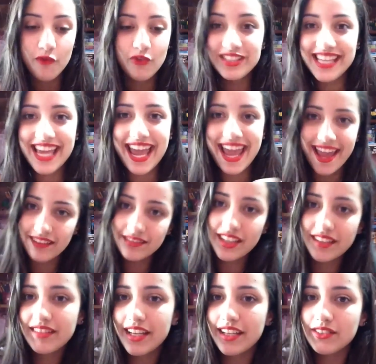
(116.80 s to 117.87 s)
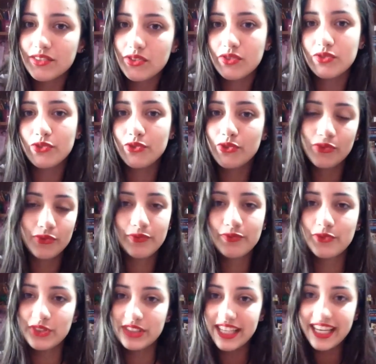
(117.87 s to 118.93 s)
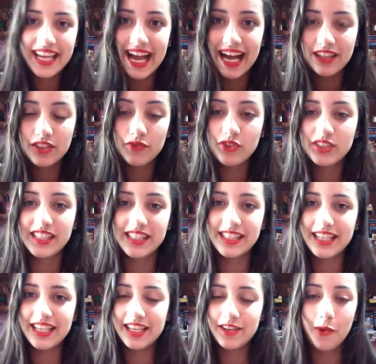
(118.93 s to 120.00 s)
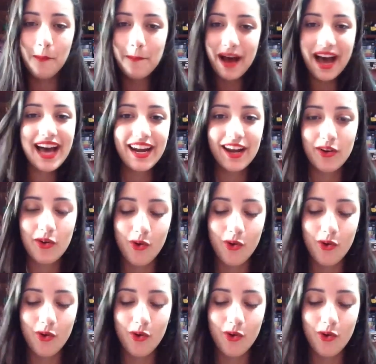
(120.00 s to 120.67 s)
Você entra dentro do, do seriado, você se compara